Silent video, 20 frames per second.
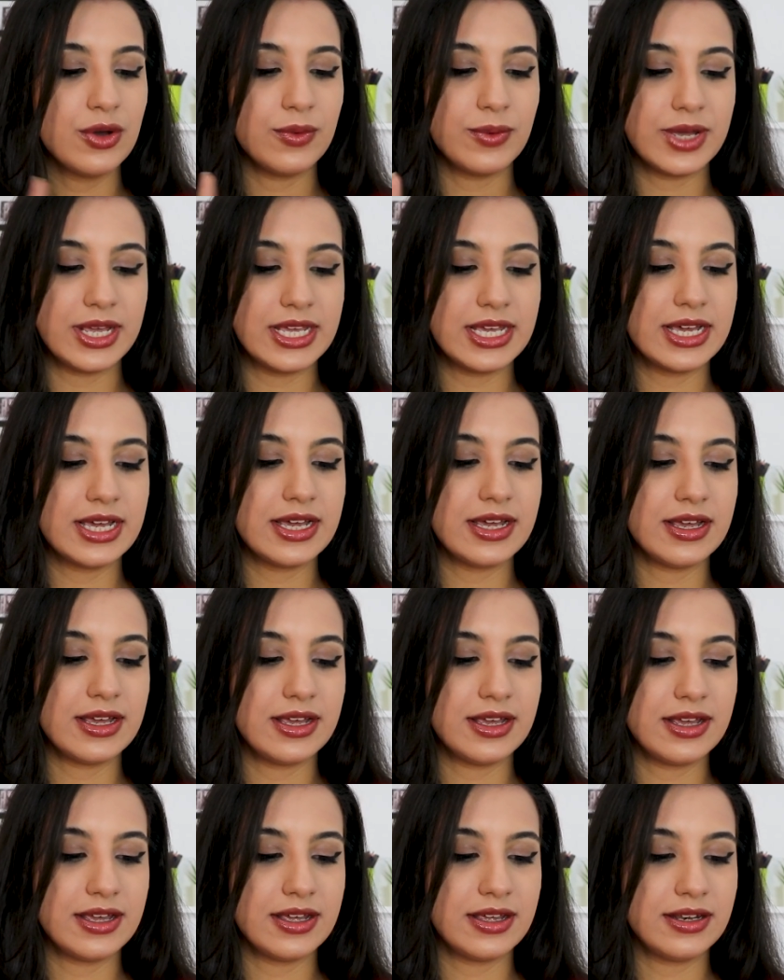وهي
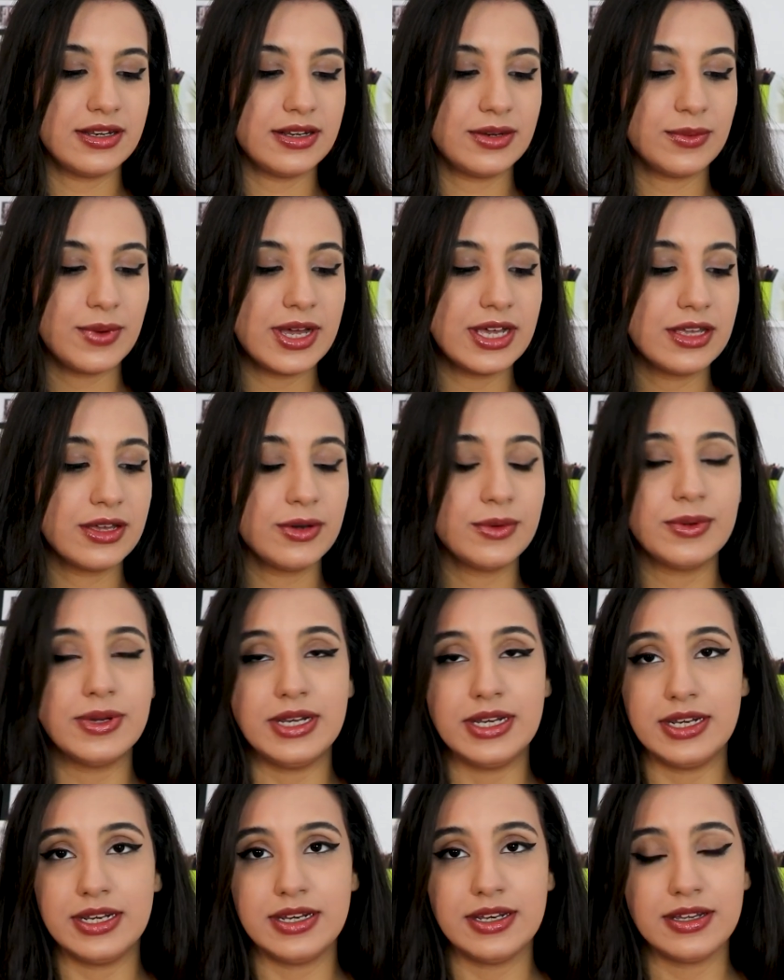آه، للوجه
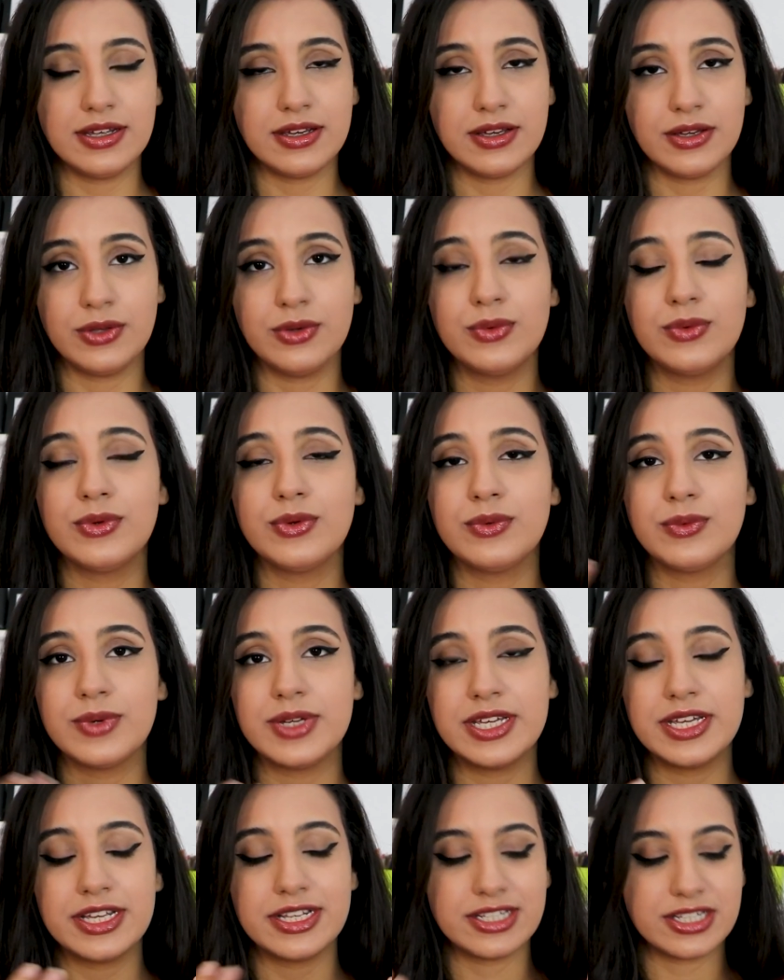والعيون
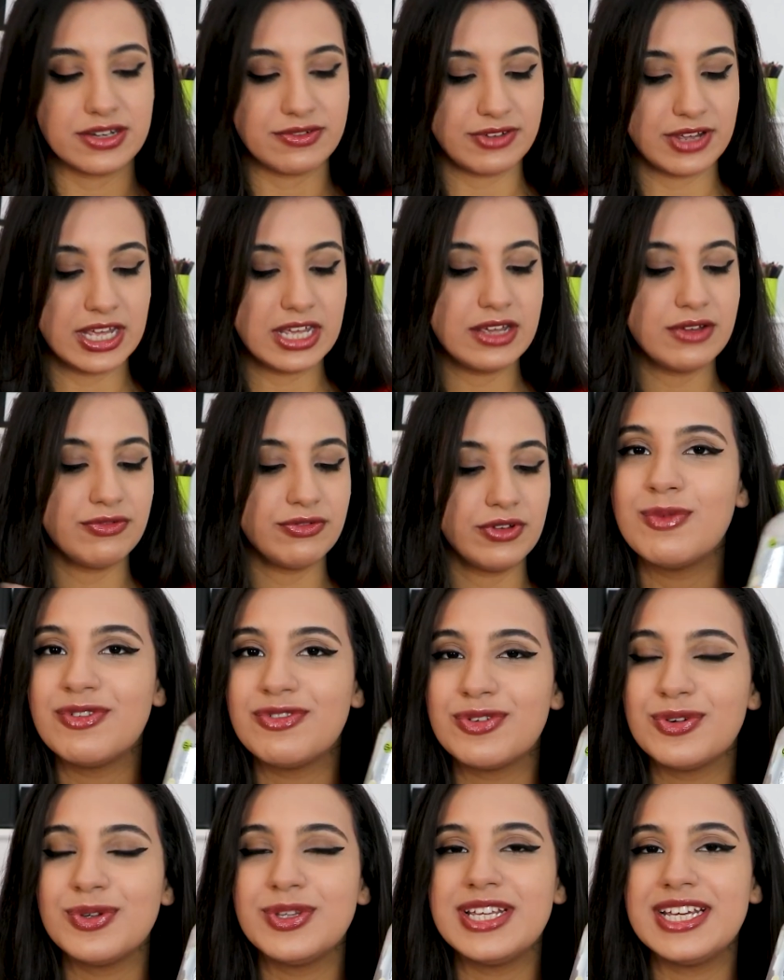والشفايف
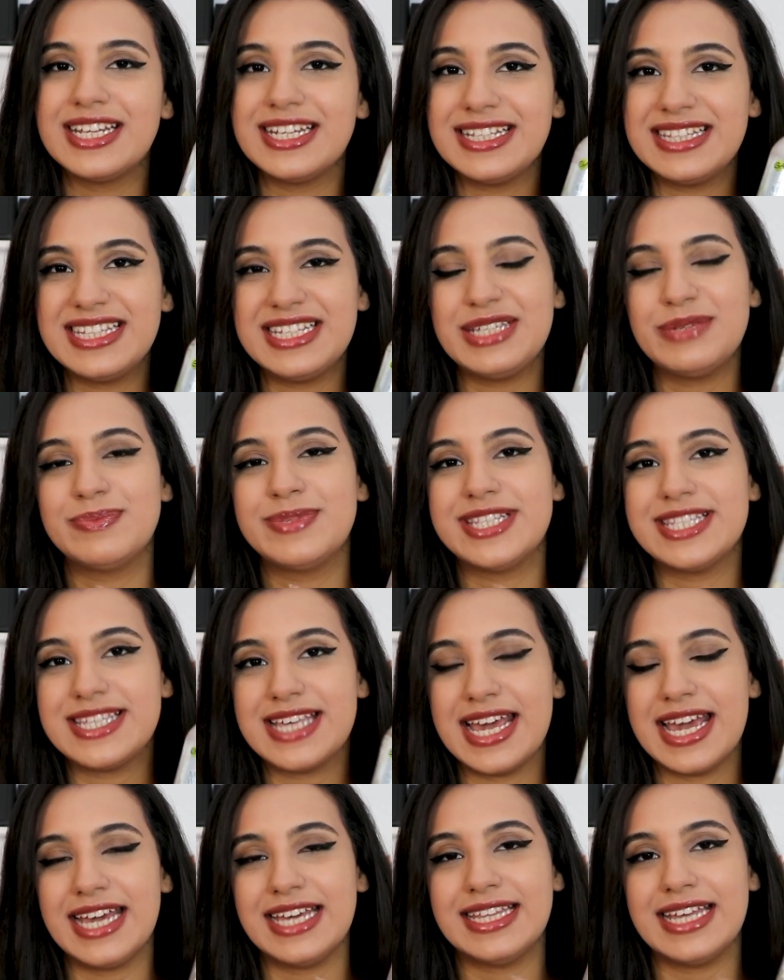ومفروض ان دي
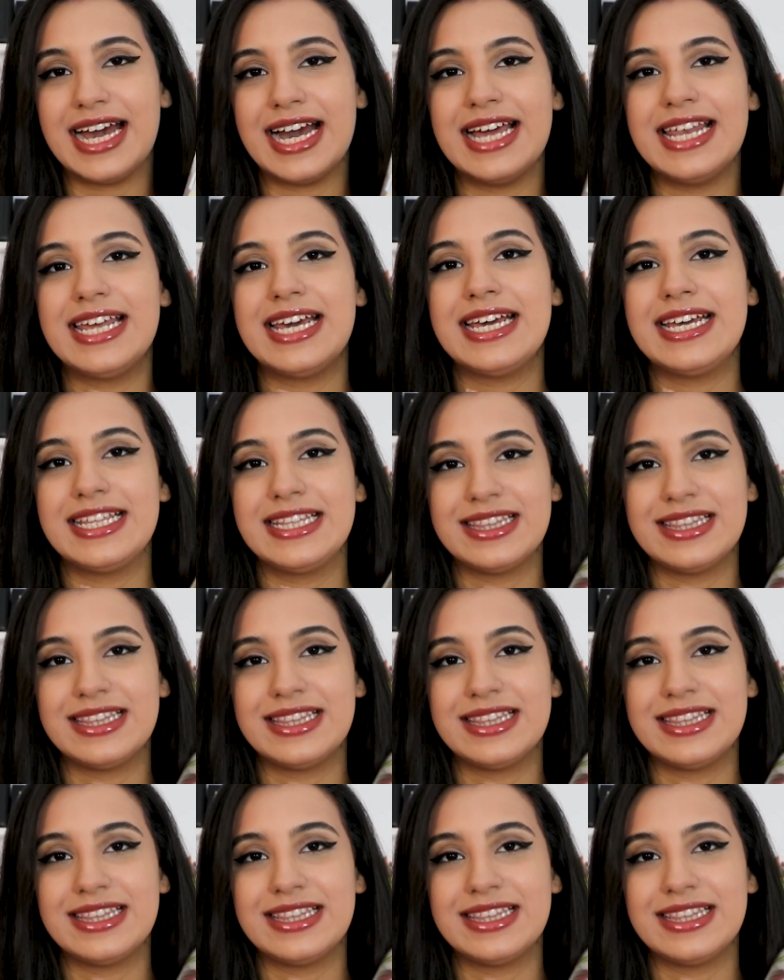بتساعد على